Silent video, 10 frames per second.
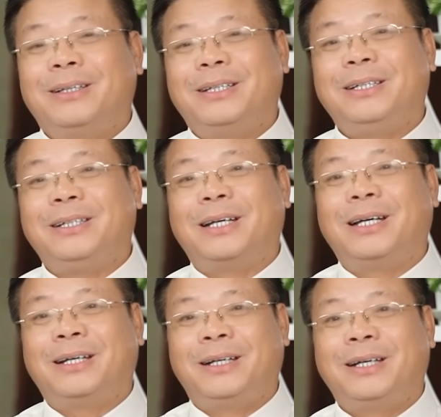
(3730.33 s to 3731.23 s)
Thì
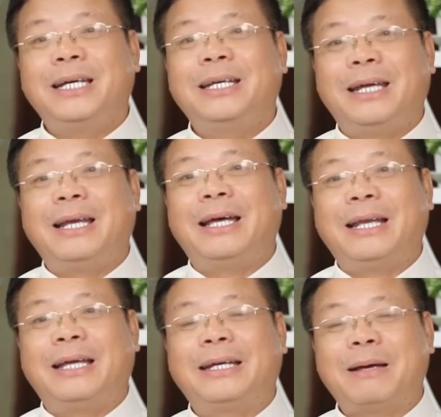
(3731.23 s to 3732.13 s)
trên này
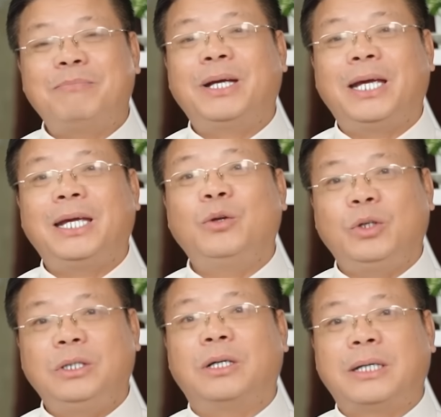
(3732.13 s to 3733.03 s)
là 5 cái
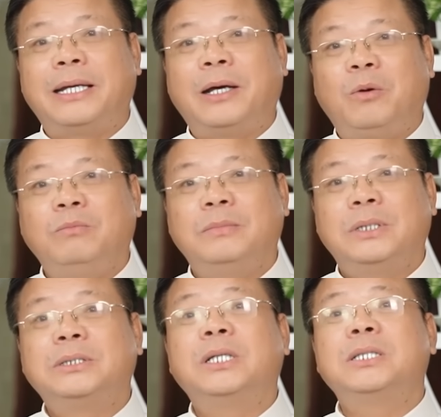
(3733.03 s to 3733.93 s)
đối tượng đàn ông
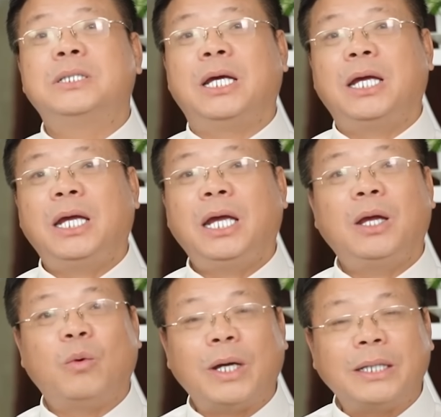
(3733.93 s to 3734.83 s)
rất dễ
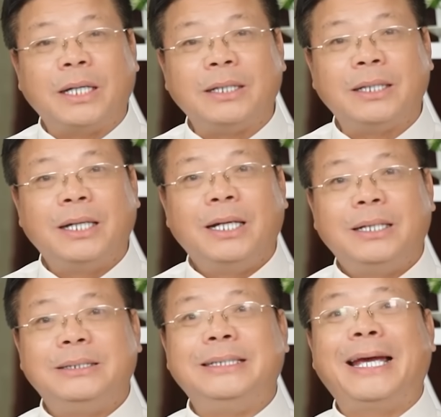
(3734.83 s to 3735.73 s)
ngoại tình.
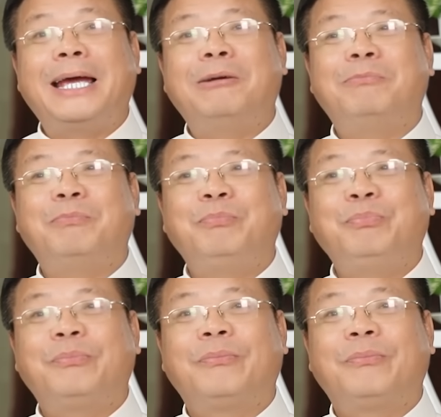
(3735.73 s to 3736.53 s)
Chị em